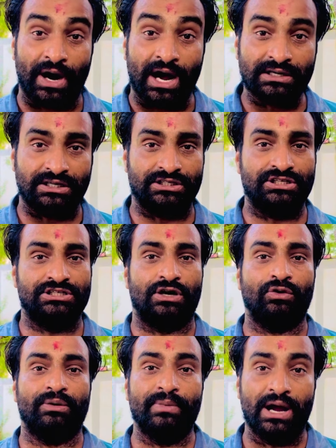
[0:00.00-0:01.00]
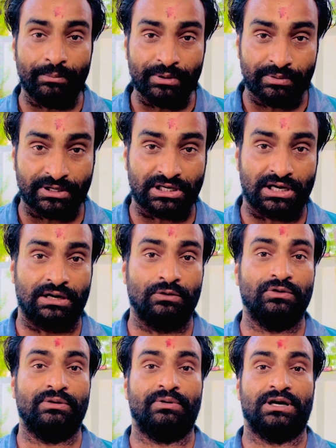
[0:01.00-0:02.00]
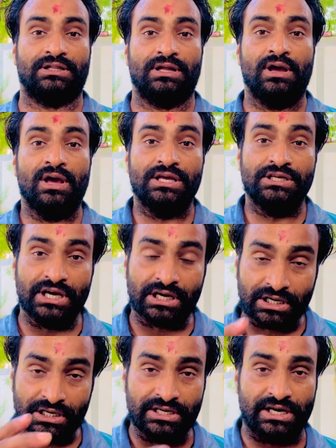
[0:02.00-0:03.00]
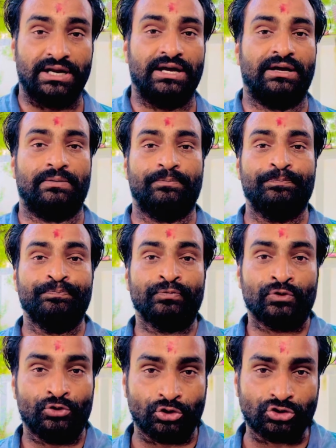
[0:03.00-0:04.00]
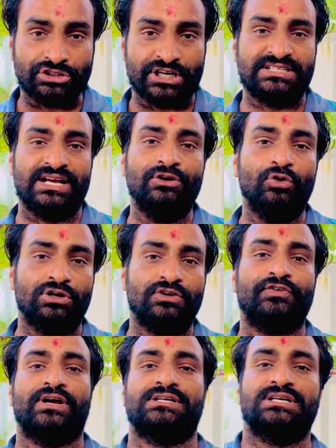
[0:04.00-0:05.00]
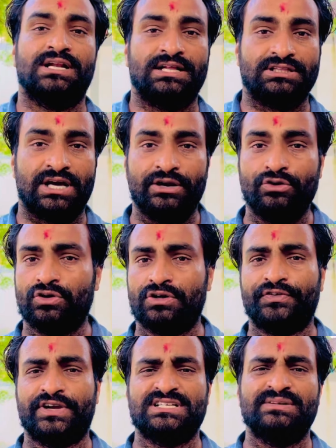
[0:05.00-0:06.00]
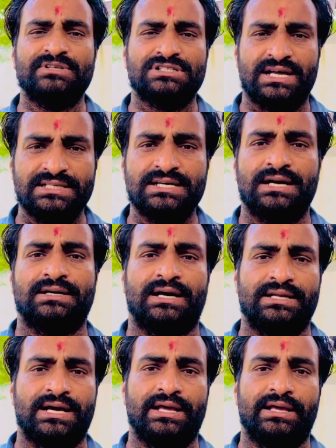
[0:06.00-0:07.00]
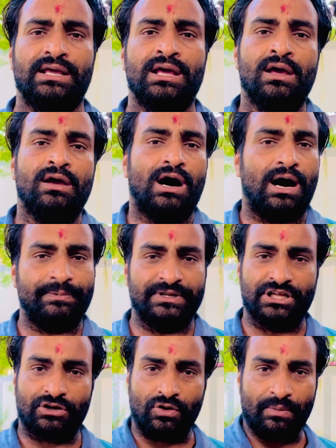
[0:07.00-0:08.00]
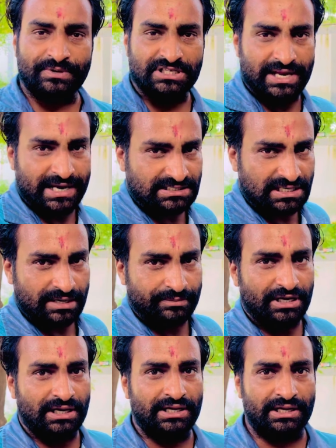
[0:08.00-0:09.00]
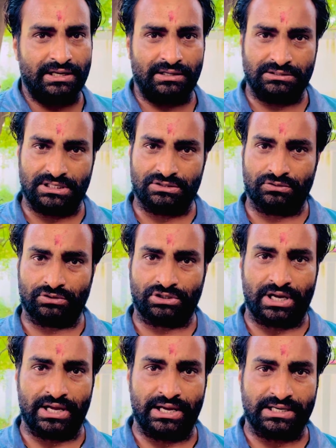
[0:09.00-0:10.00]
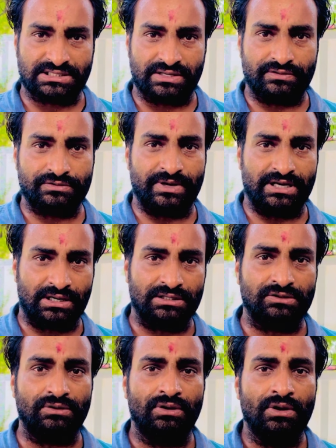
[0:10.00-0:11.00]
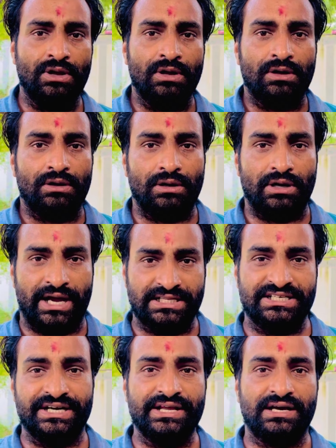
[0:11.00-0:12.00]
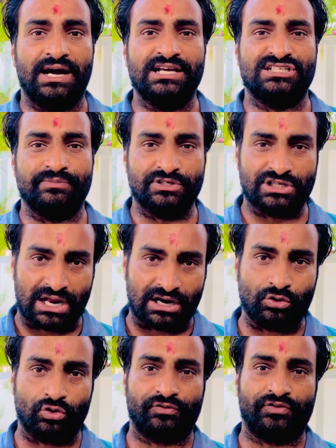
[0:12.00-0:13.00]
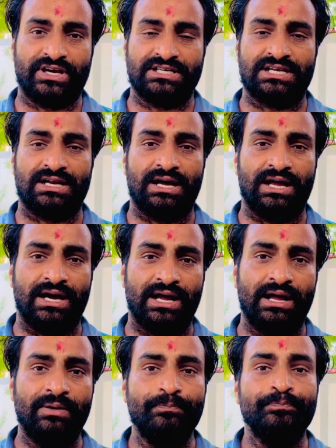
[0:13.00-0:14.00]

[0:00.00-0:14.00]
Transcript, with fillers: बाहर कर दी जाओगे मैं अभी बता रहा हूँ ये बात ये क्लियर है दोस्तों जैसे ही नोटिफिकेशन आता है नोटिफिकेशन में सारी जानकारी आएगी आपने देखोगे पिछले एक्स आर्मी का ये ये जो होता है एक्स मैन का जो है जीडी का इसमें सारा नोटिफिकेशन आया है